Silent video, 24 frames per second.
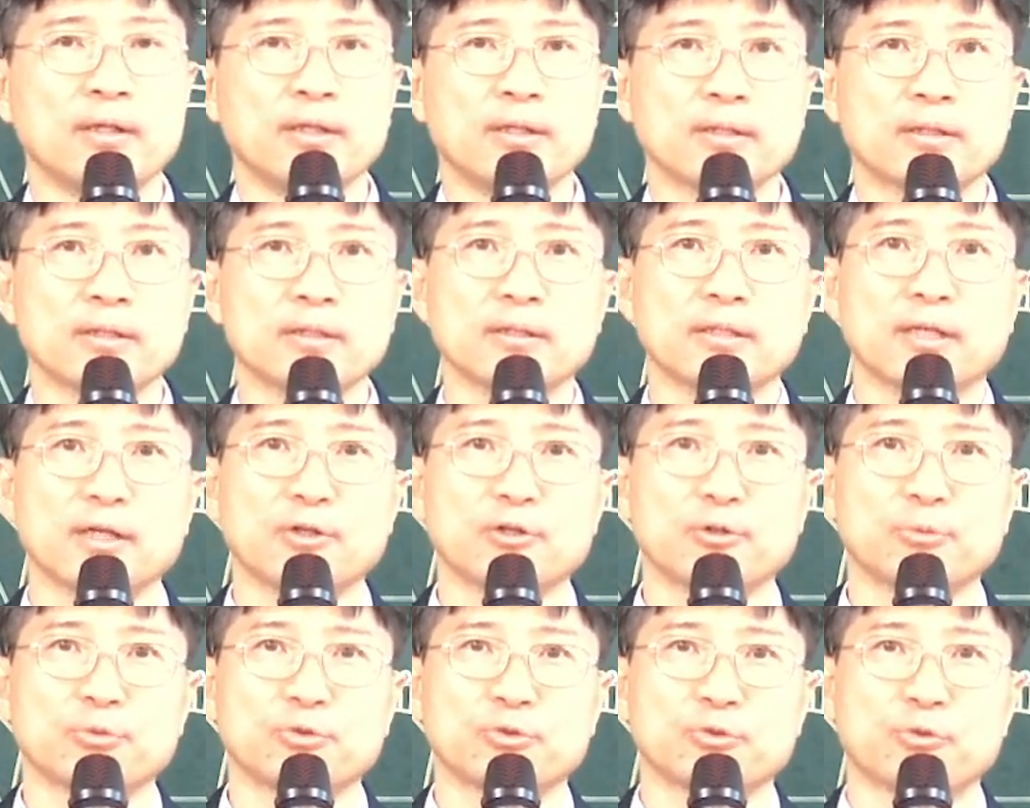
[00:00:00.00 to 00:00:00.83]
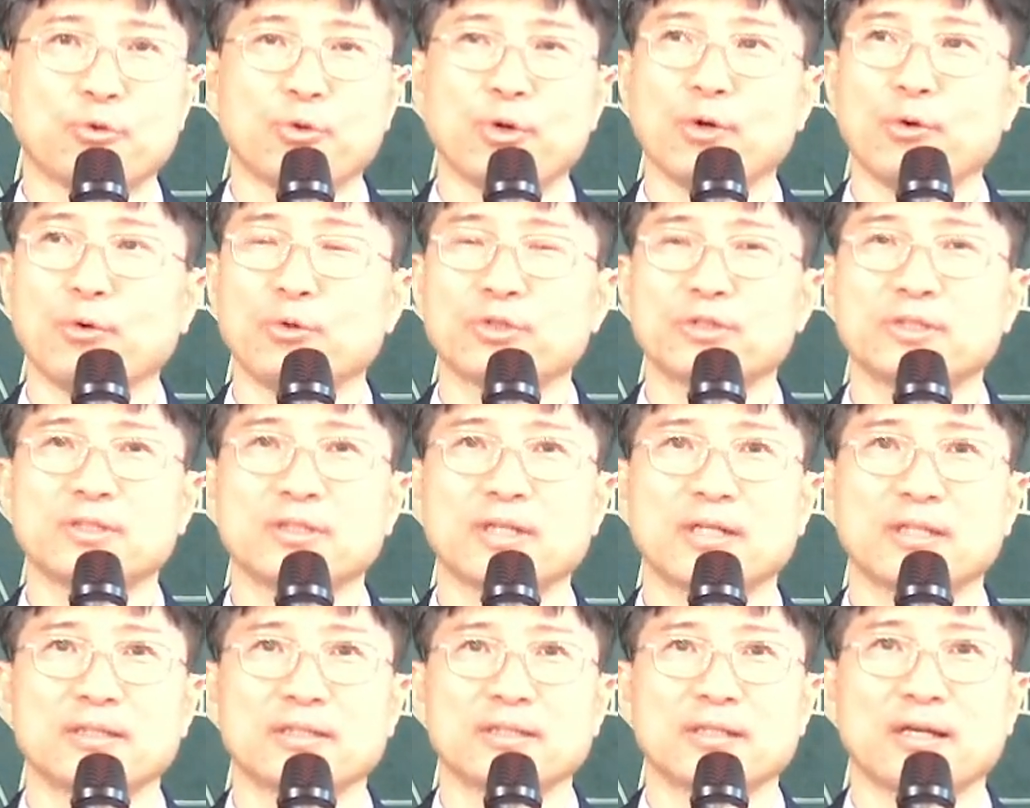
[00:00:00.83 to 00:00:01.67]
그런데 여러분, 교회에
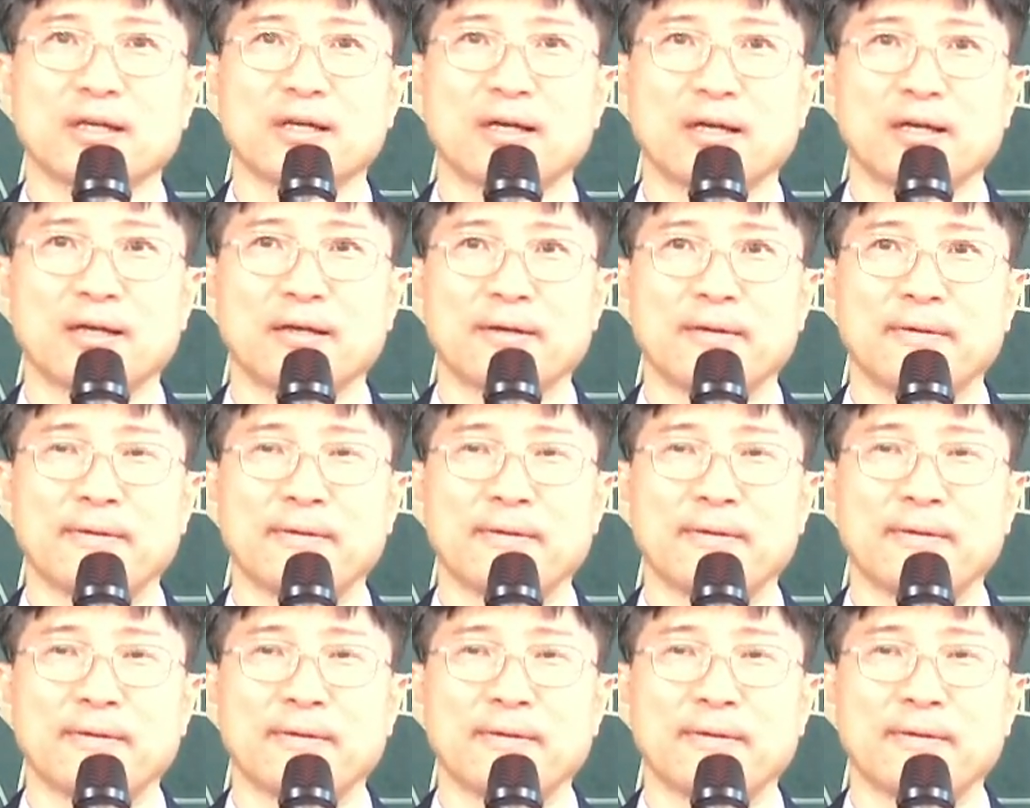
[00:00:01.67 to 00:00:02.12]
오신다는 게